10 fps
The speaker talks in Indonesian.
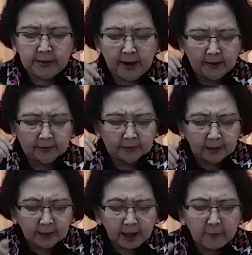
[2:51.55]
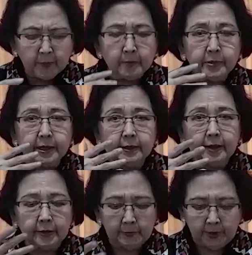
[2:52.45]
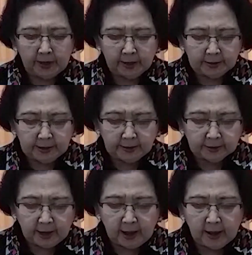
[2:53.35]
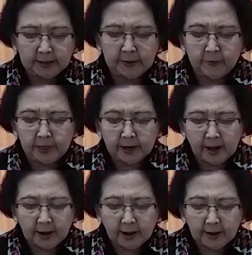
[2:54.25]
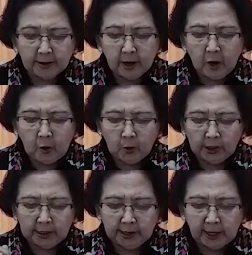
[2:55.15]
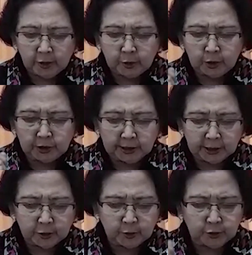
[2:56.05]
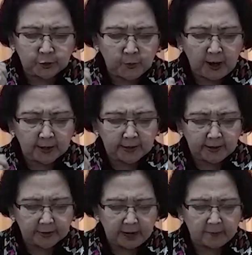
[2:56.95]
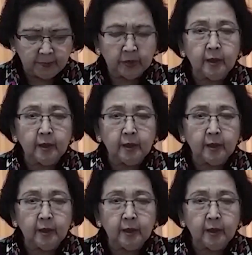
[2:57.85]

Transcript: yang telah memberikan kepada kita kemenangan oleh Yesus Kristus Tuhan kita.